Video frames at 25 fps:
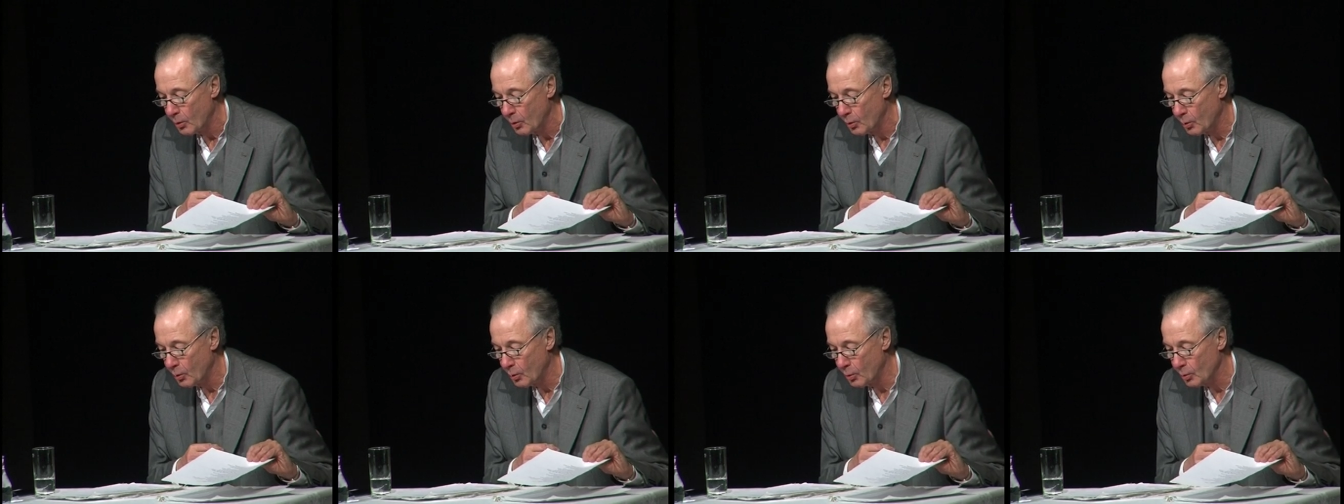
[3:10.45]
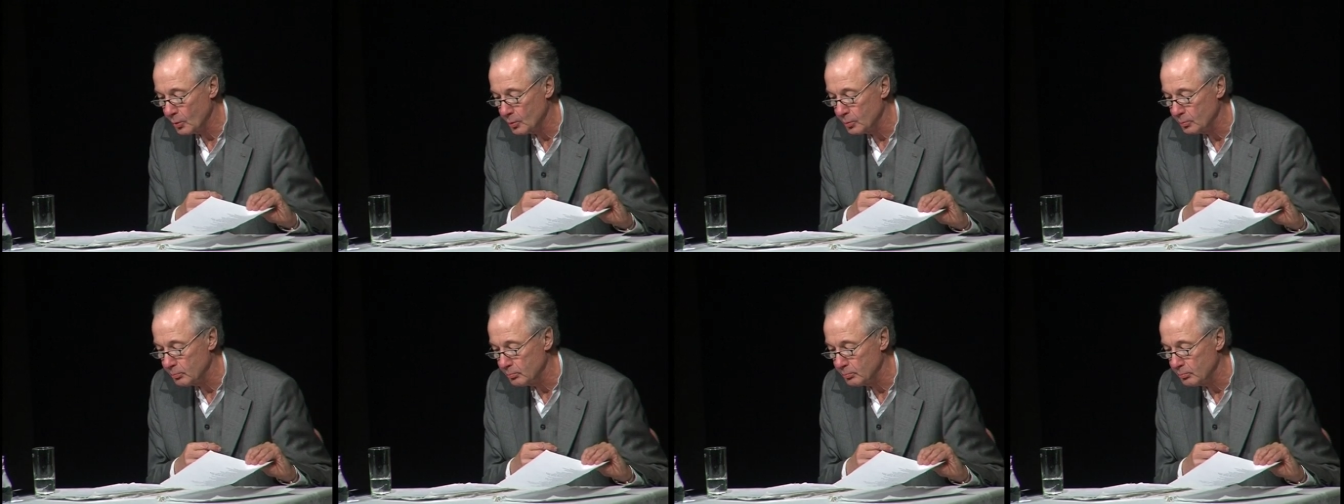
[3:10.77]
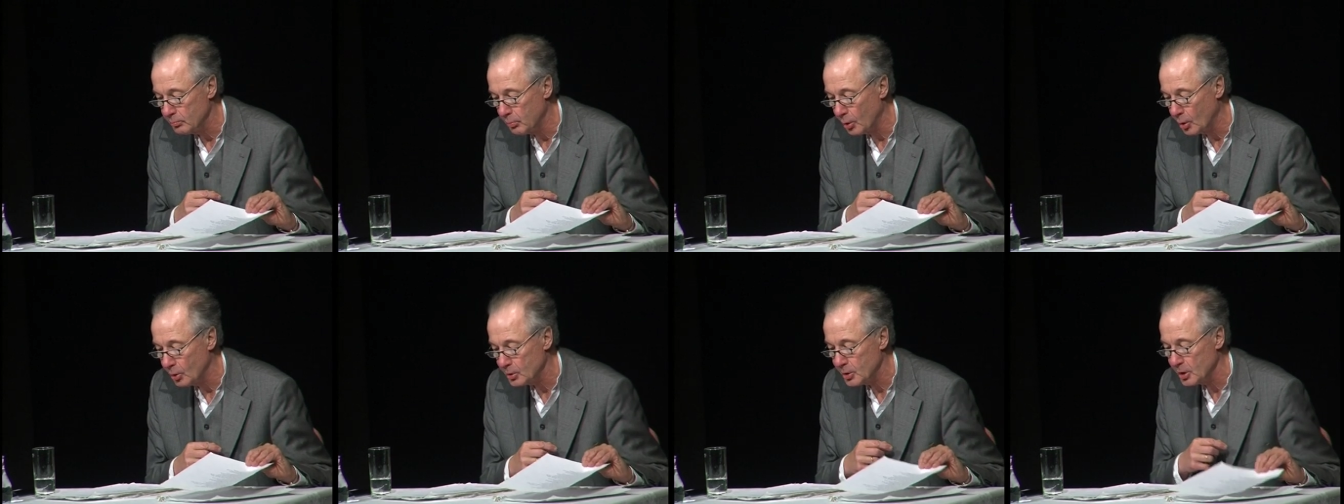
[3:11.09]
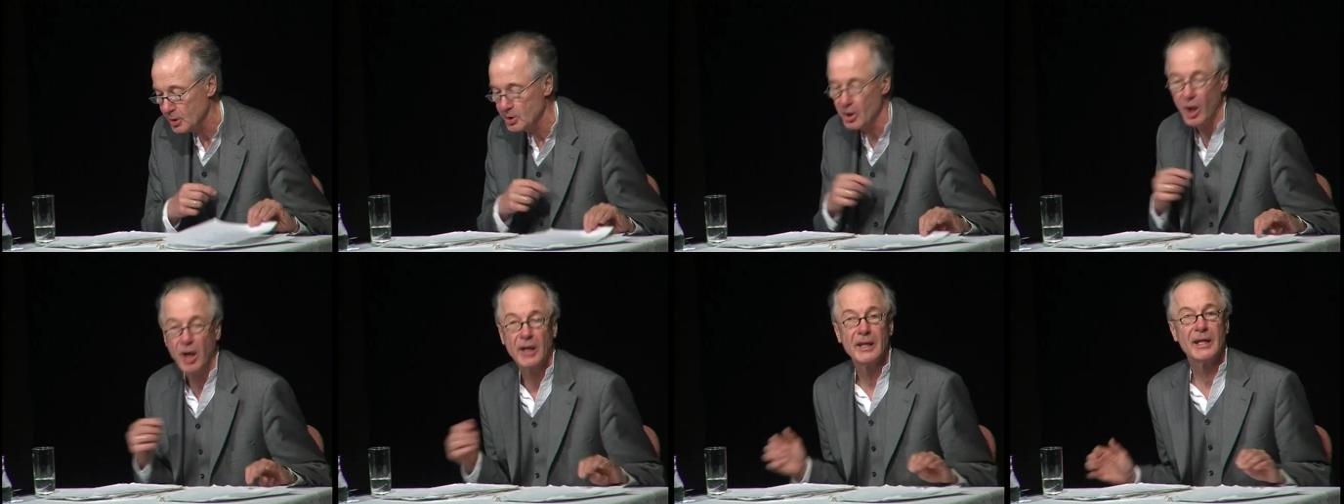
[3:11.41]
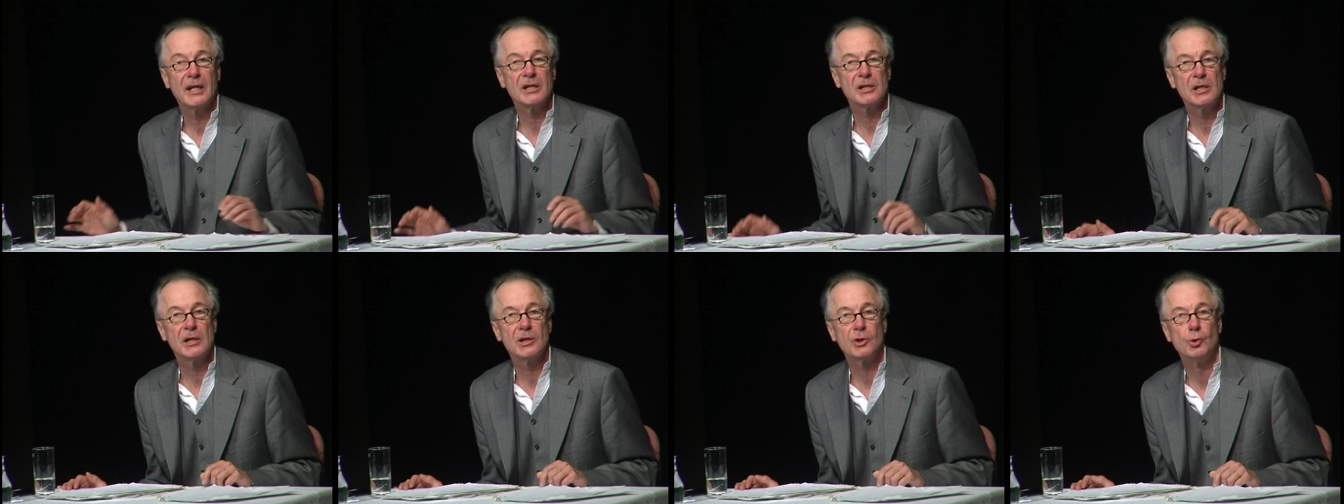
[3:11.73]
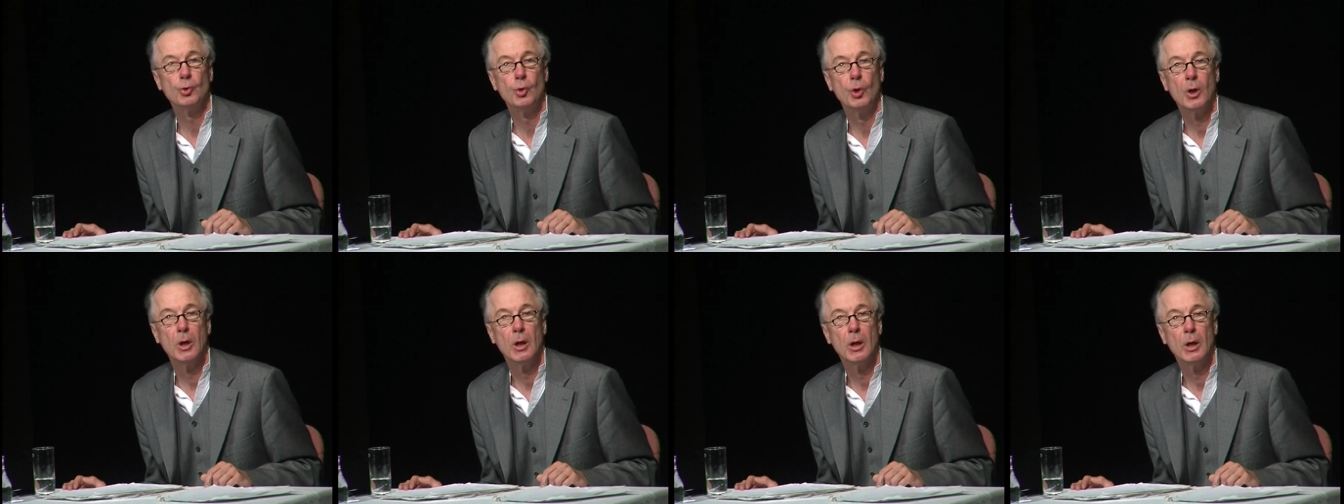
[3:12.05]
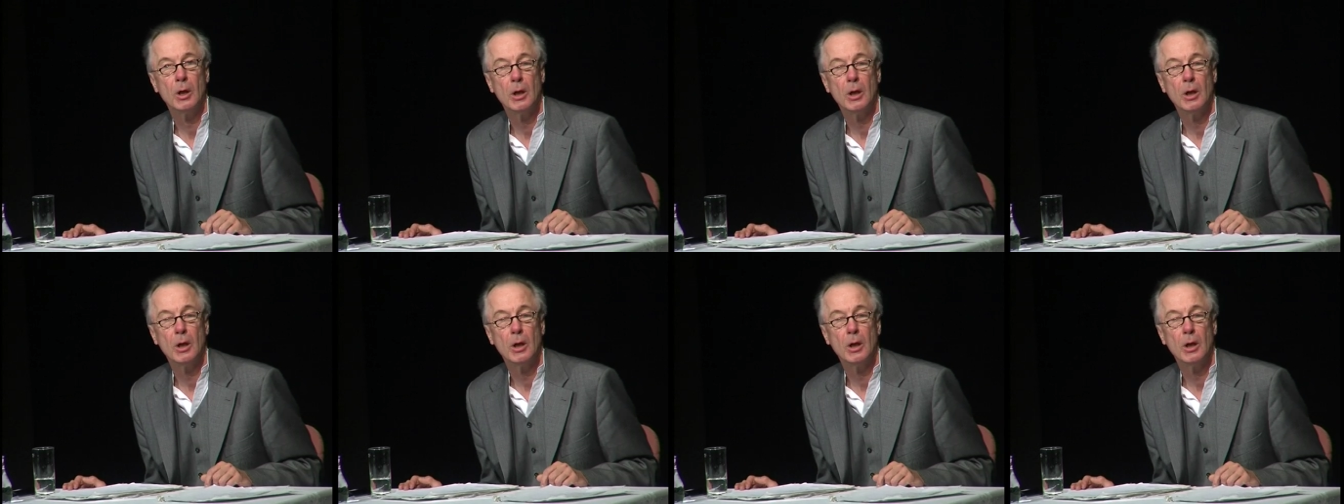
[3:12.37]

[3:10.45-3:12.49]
und mache das Handwasel zu.